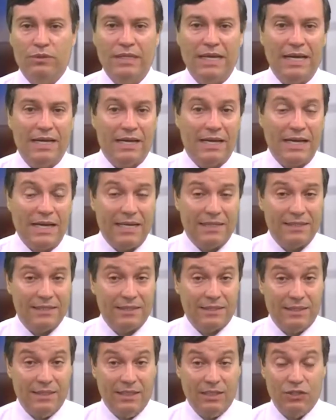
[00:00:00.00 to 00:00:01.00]
da
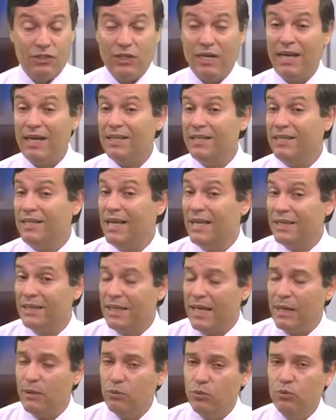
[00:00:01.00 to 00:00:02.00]
gastrite e
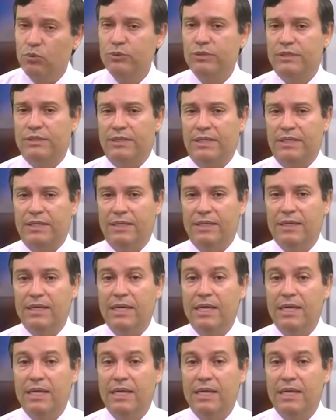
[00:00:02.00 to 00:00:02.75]
até úlcera.